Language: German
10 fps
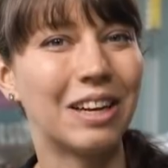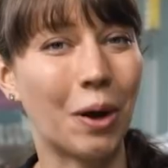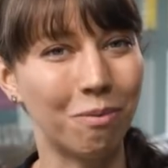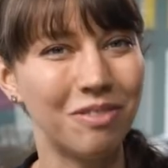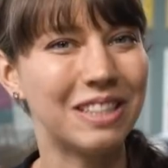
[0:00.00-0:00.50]

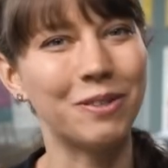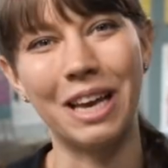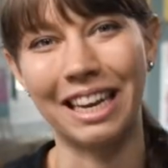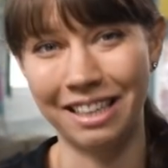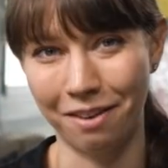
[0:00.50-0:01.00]
Kommen wir zur
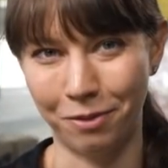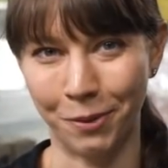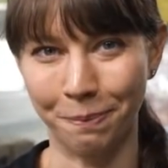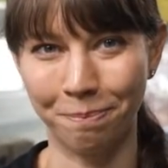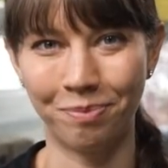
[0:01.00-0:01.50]

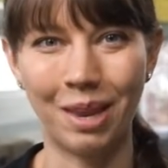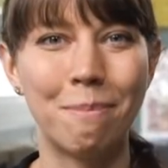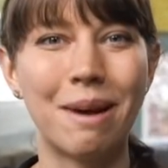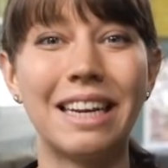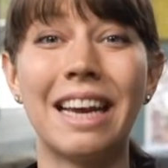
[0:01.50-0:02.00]
Entgiftung.
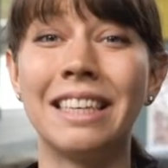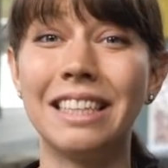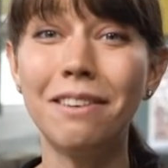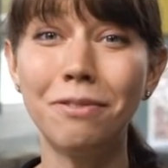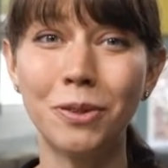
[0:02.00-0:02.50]
Bei der
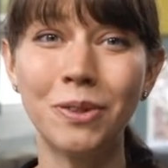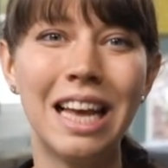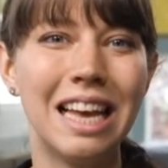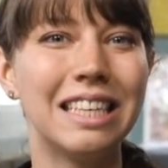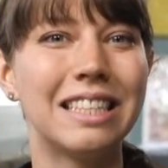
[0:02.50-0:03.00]
Entgiftung
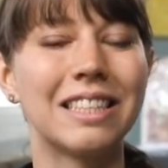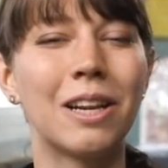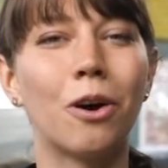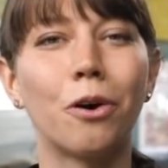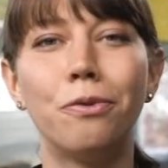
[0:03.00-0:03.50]
ist das
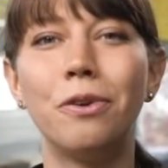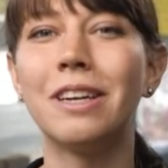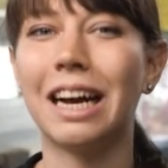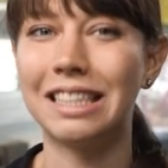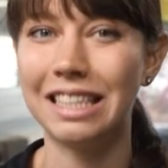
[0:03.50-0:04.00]
Chlorophyll
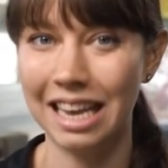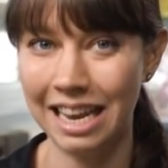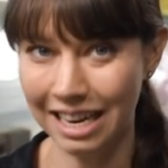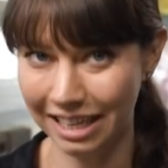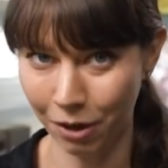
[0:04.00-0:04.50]
ganz
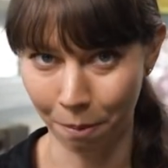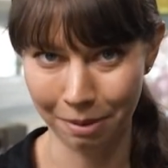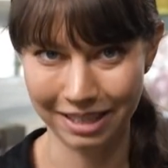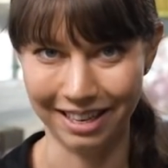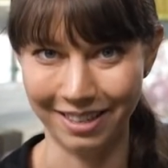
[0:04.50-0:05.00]
ähnlich
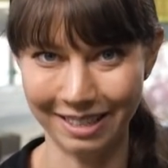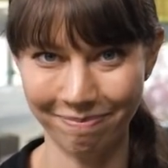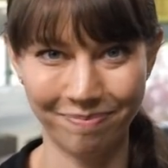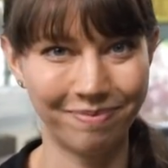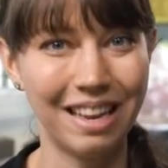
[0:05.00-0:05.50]
kompetent.
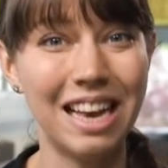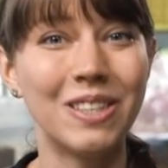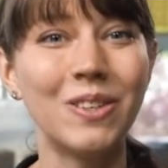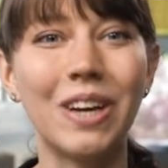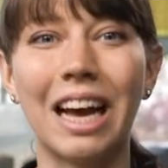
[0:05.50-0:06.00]

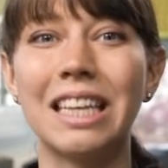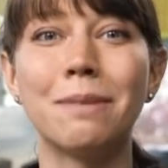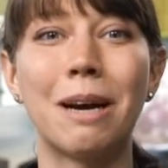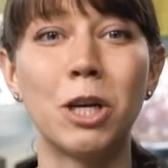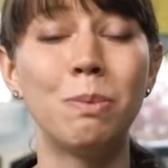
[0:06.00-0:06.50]
So kann es
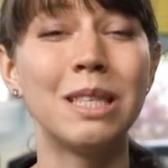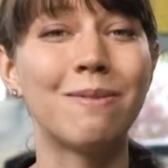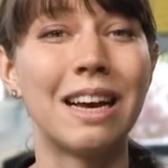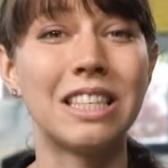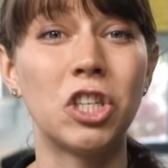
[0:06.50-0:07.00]

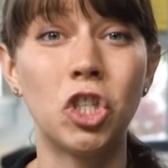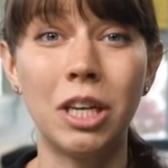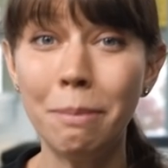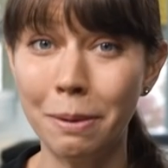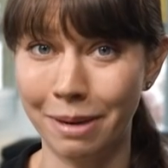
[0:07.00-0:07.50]
beispielsweise
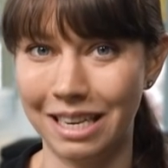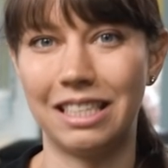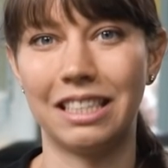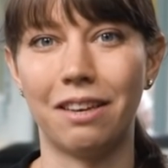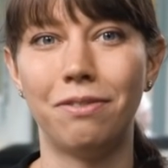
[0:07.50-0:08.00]

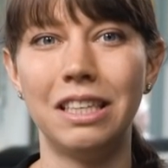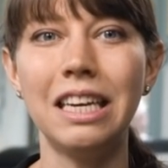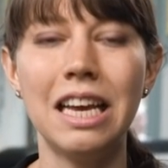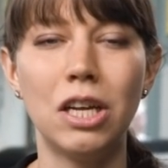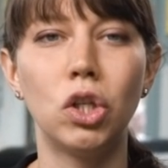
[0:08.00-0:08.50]
Schimmelpilzgifte,
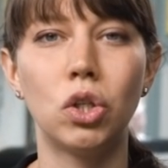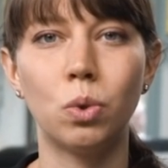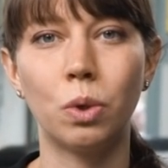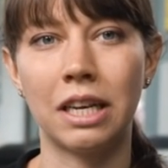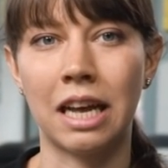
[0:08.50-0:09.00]
die
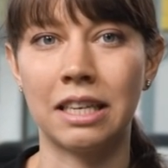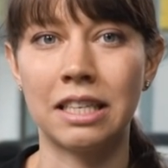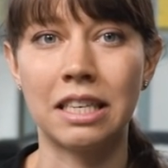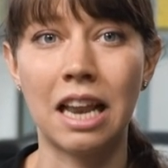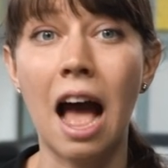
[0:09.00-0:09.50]

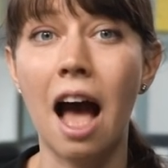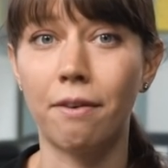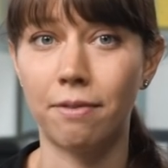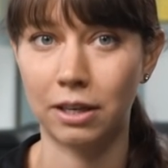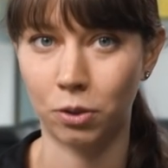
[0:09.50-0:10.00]
sogenannten
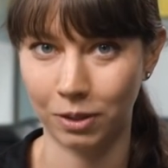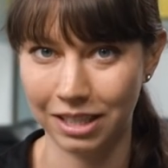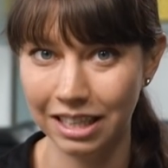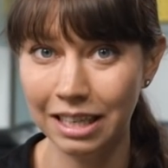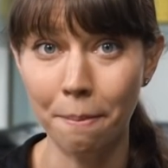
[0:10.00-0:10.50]

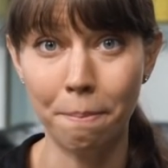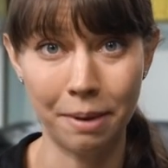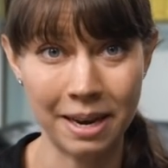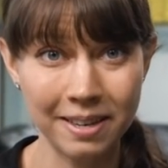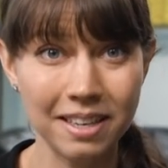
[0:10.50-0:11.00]
Aflatoxine,
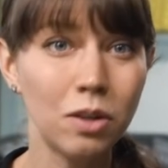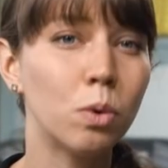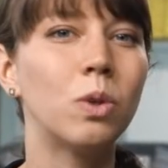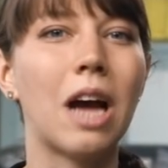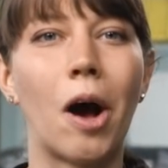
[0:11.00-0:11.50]
binden
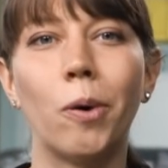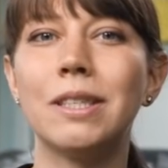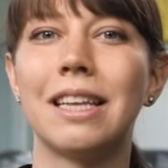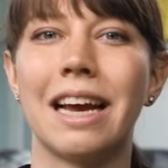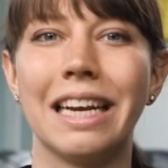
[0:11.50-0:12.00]
und
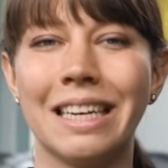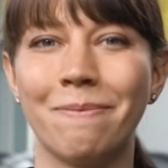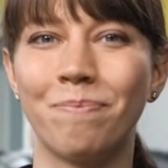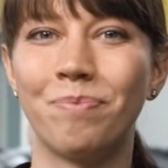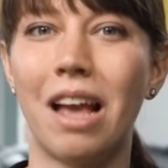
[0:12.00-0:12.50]

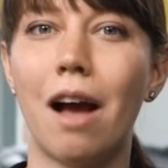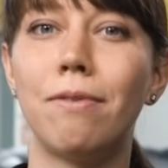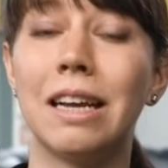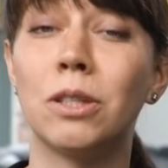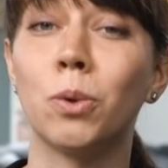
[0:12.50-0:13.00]
ausleiten.
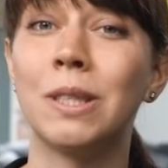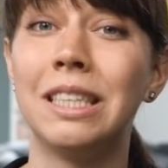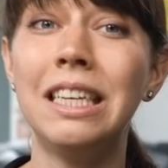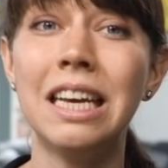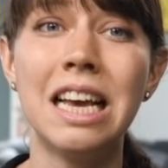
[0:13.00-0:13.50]

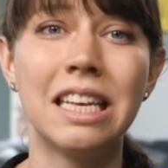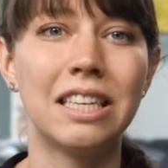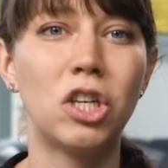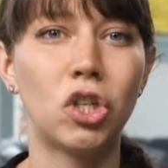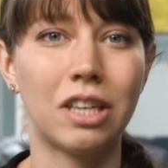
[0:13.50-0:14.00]
Aflatoxine
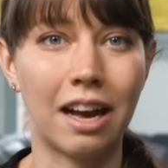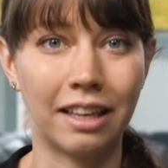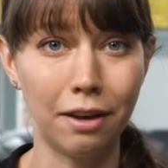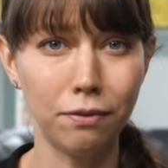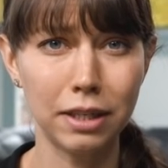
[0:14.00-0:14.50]
sind
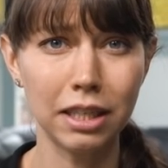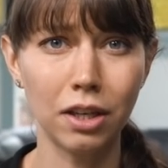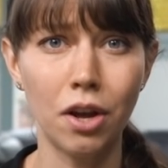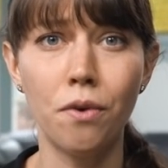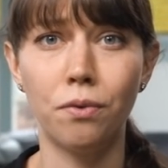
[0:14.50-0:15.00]
stark
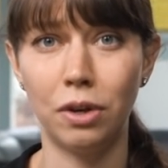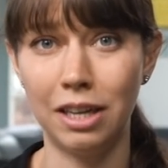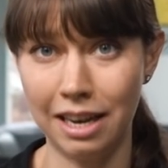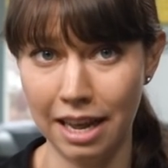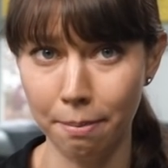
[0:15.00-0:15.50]
giftig für die
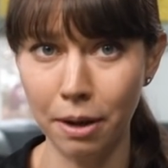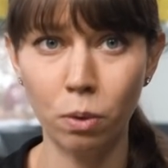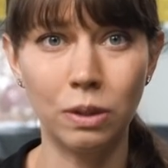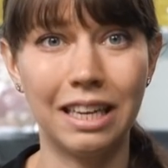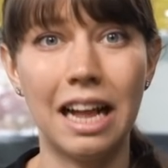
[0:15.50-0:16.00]
Leber
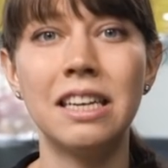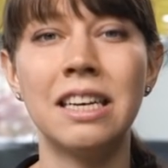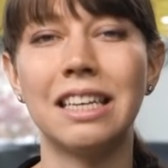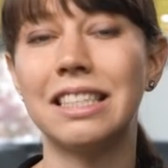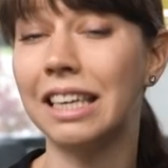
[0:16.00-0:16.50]
und
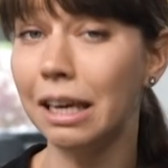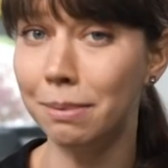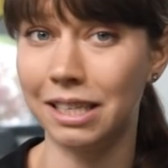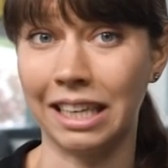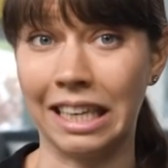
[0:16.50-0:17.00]
gelten als
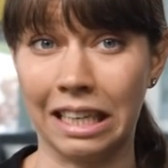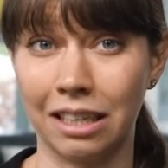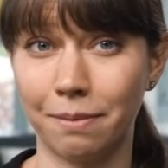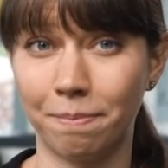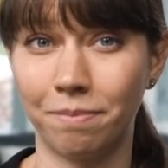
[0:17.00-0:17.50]
krebserregend.